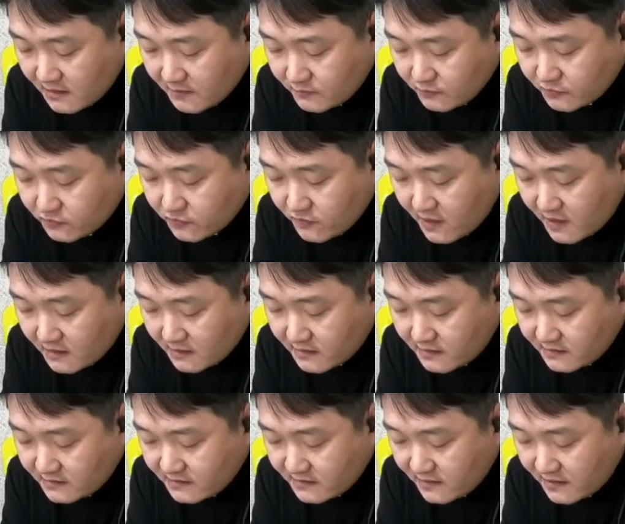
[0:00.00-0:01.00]

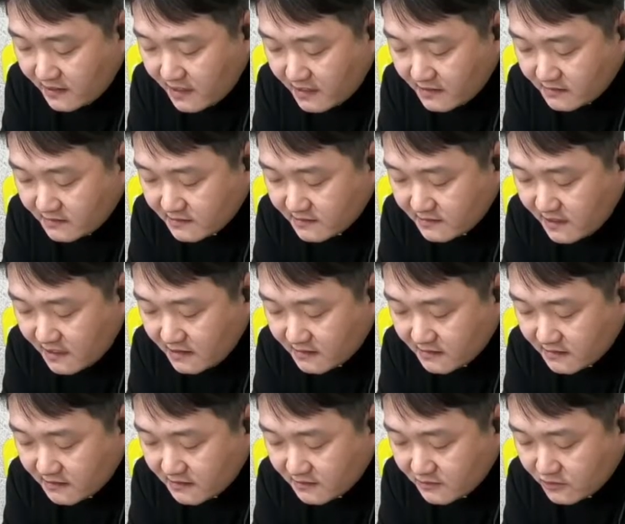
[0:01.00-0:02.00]
부왕을 시해한
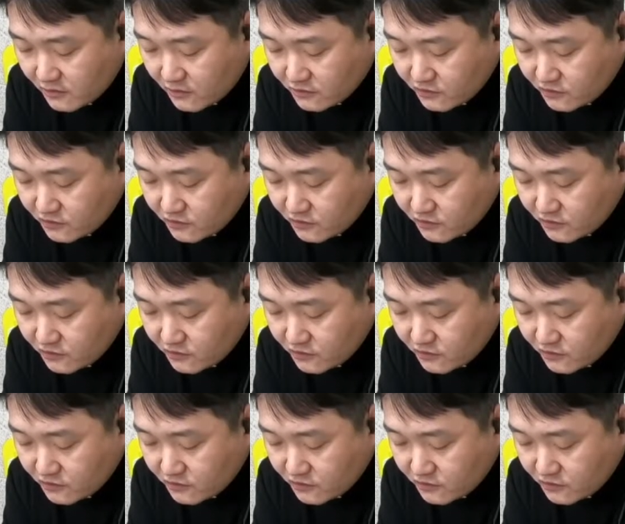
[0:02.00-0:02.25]
신하들을 쳐